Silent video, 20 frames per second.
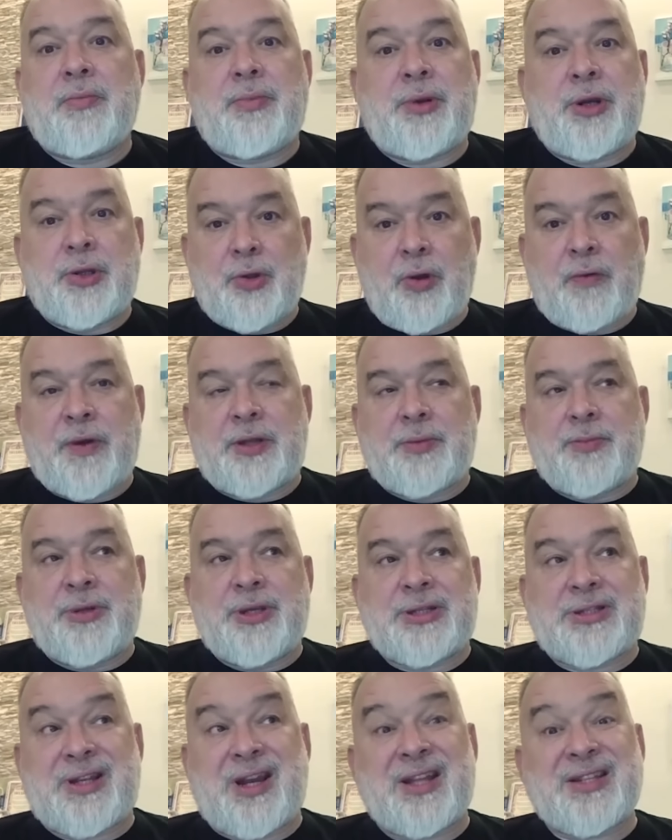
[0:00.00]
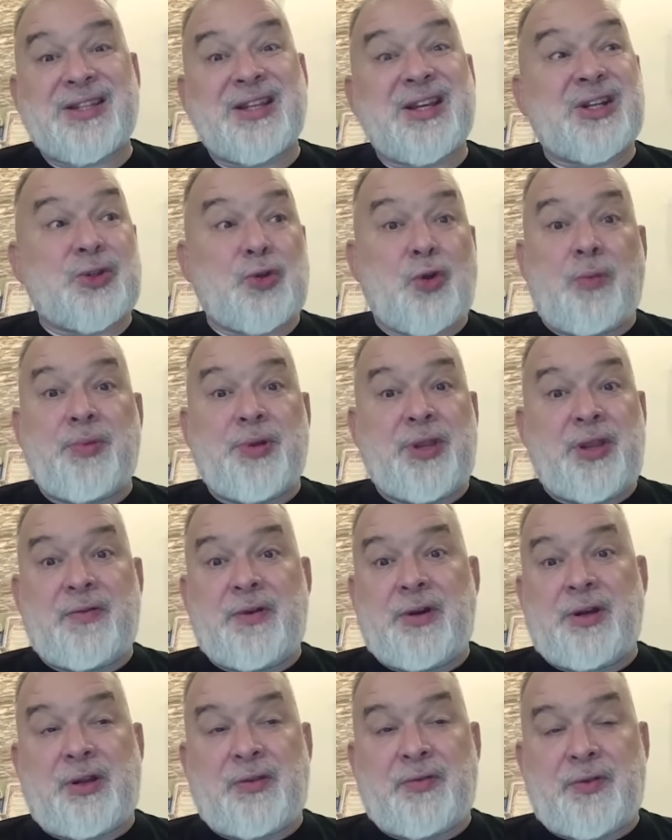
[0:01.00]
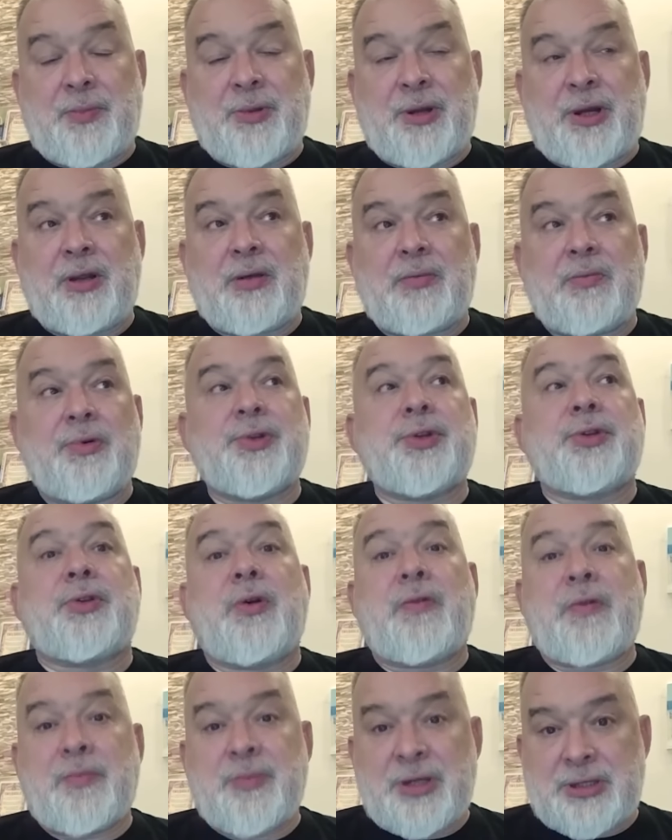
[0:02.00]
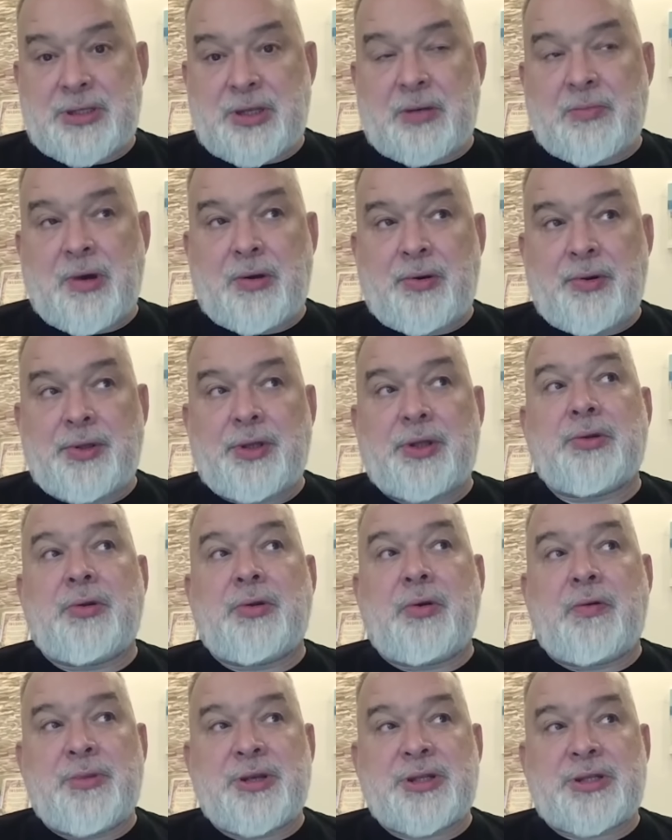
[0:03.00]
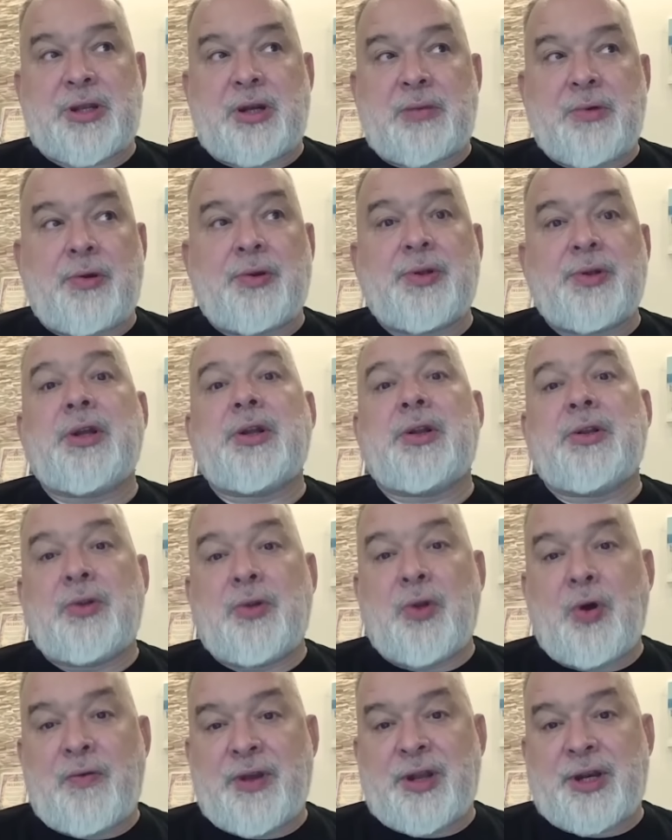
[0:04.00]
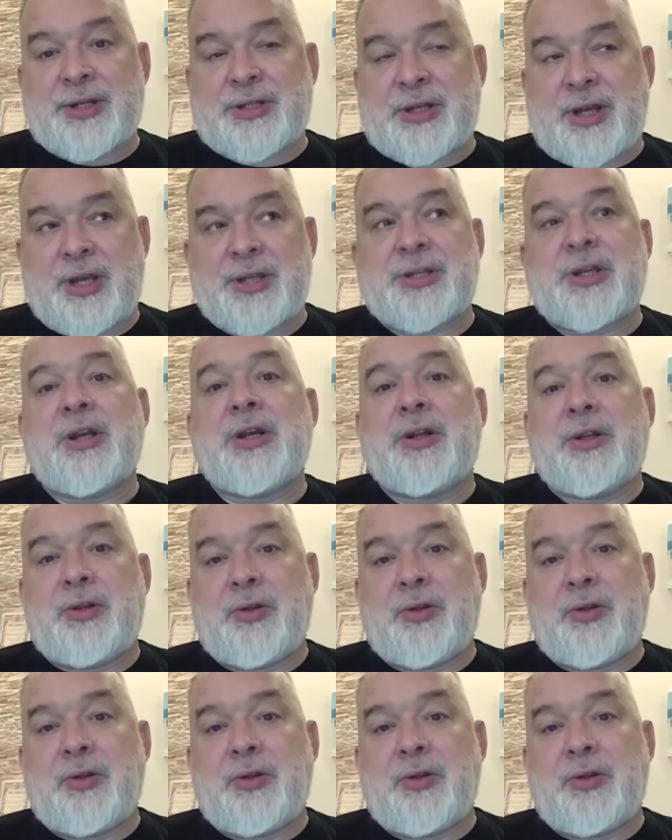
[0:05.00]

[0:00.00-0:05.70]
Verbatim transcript: при новой администрации, кто бы не выиграл выборы, будет новый министр обороны, новый министр обороны, новые рассказы,